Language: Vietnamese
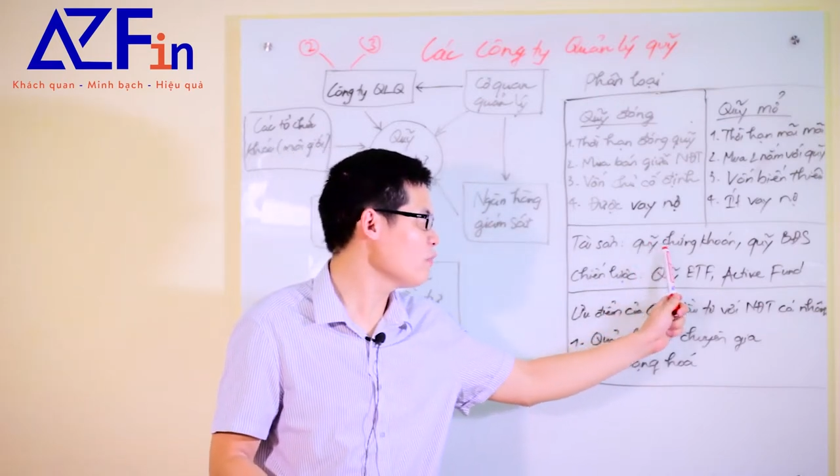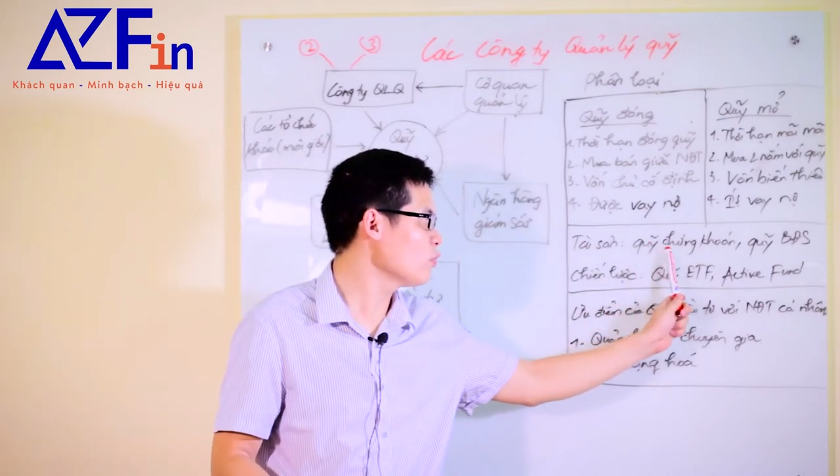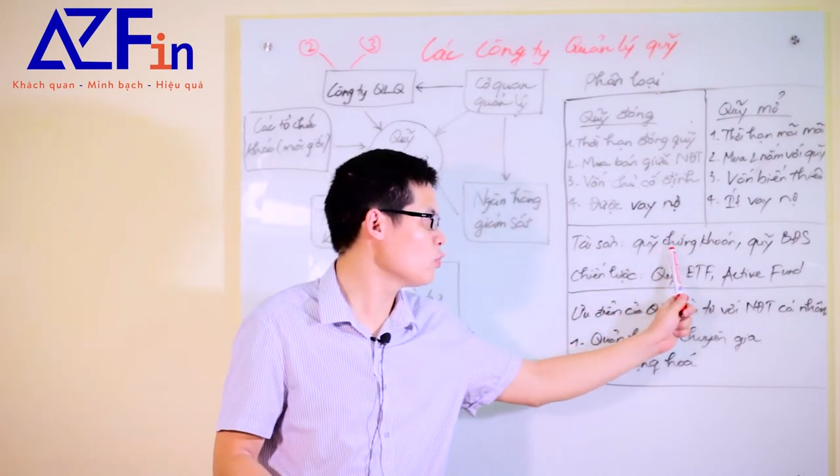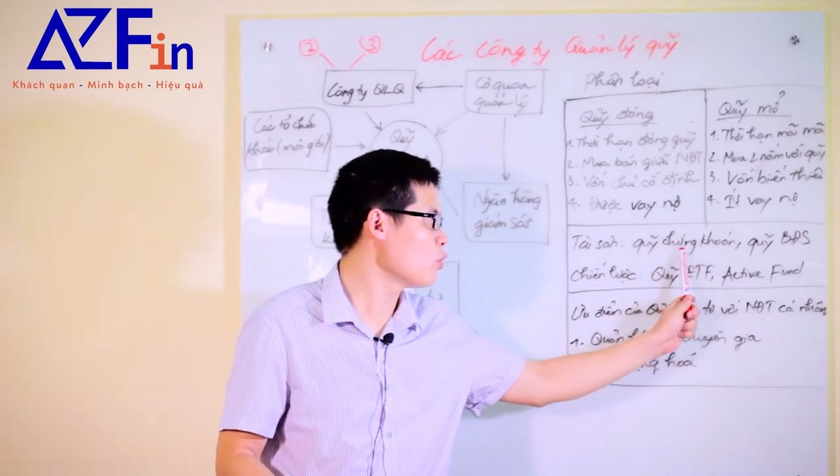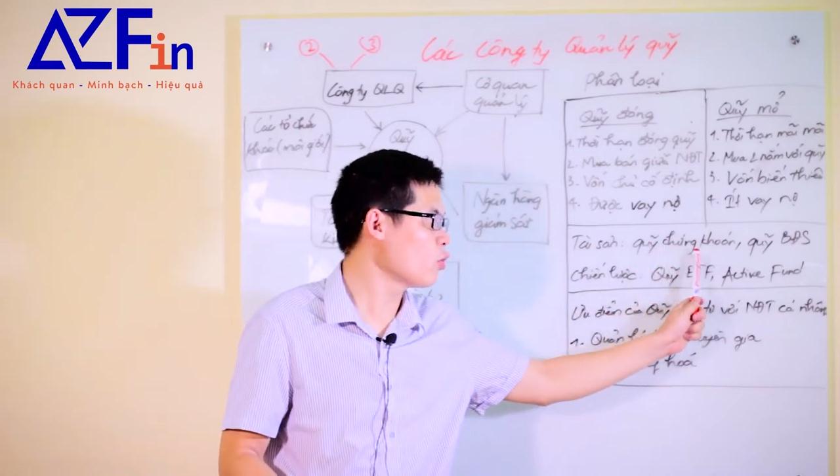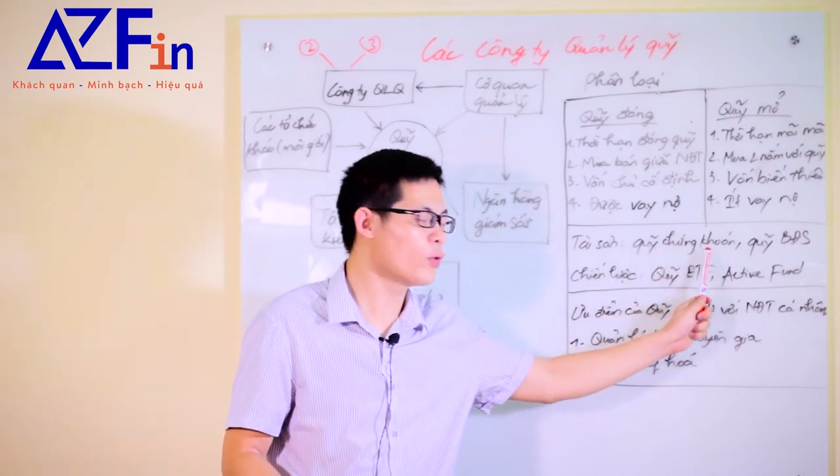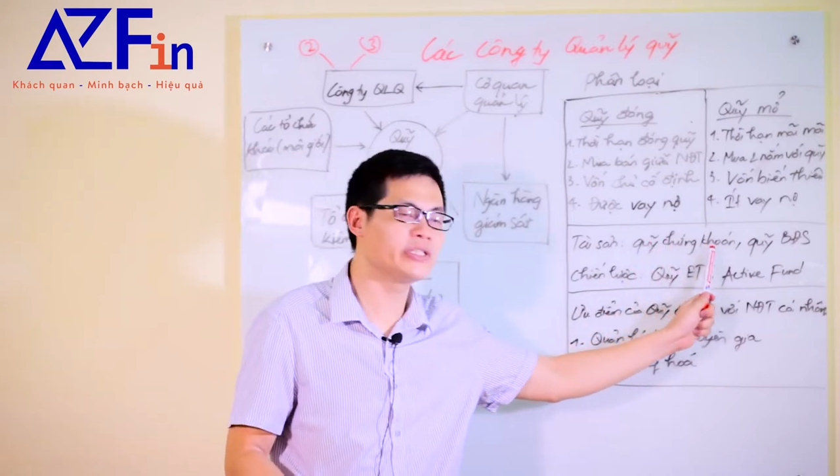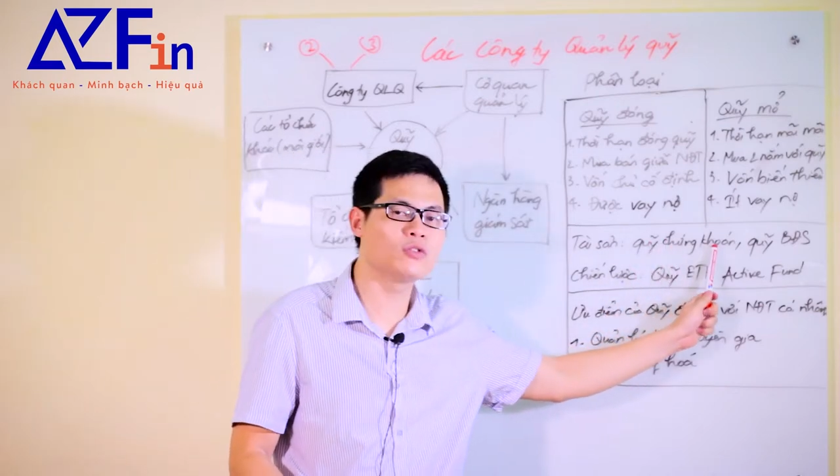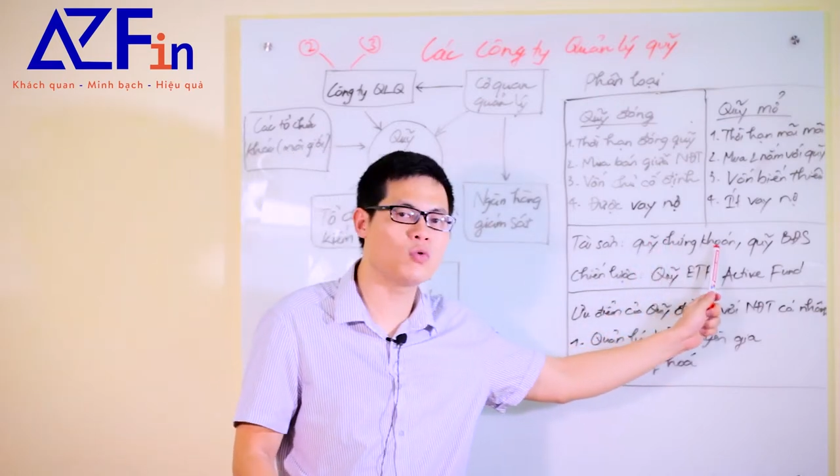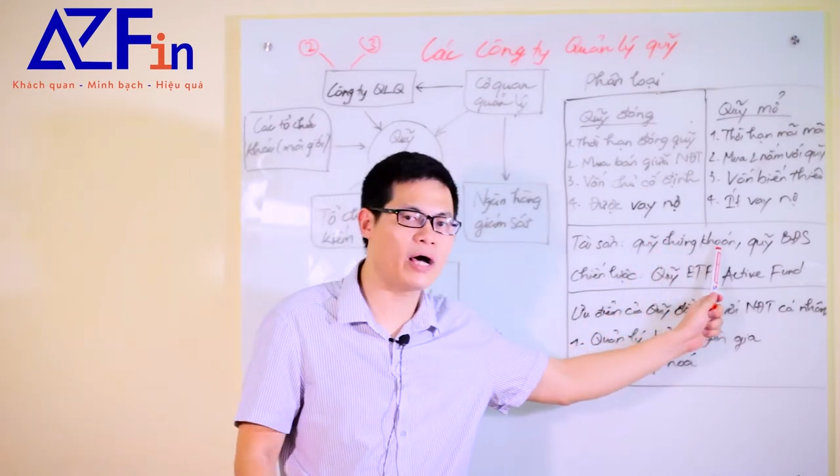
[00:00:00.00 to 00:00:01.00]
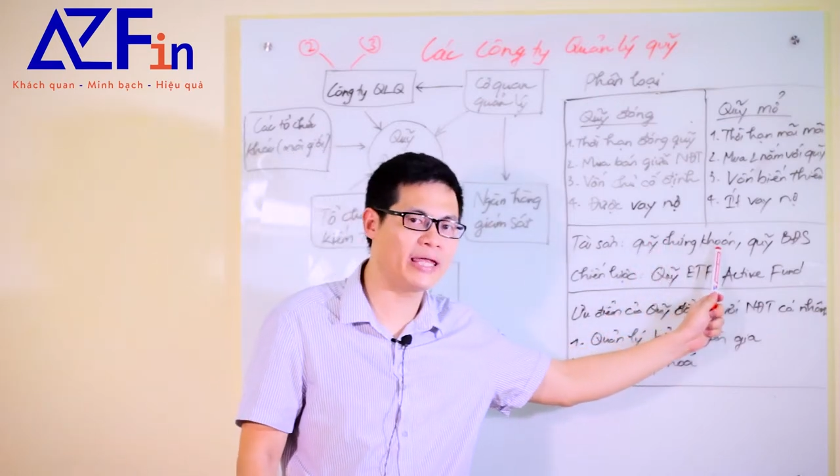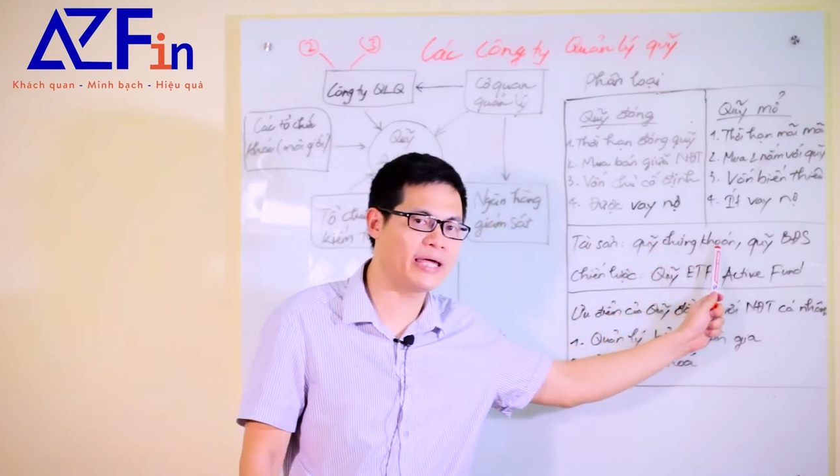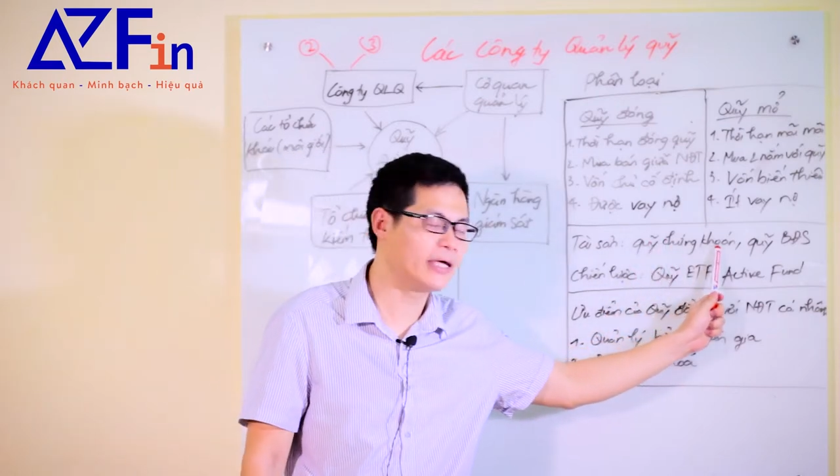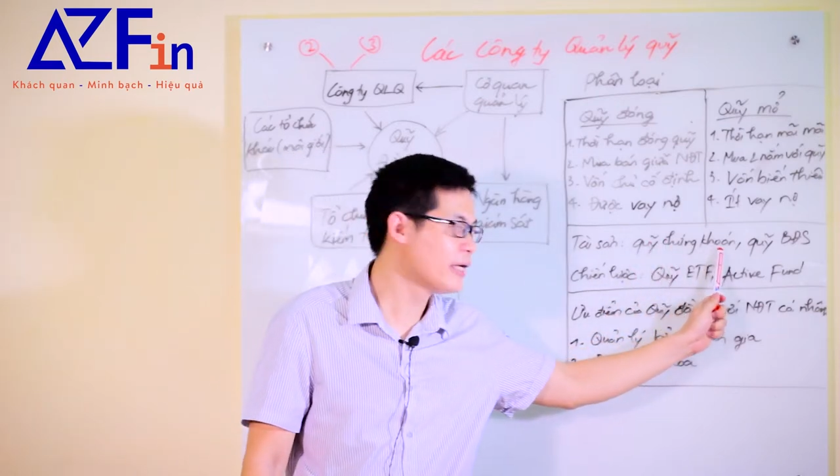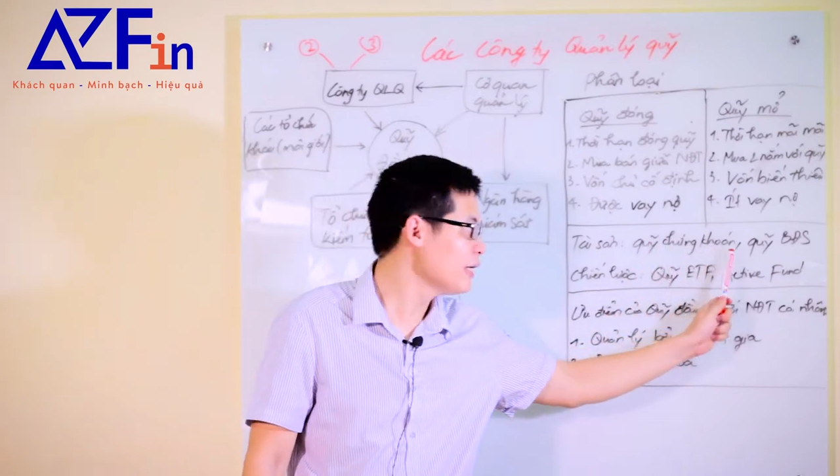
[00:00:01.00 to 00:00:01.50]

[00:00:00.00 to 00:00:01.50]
ví dụ có quỹ chứng khoán này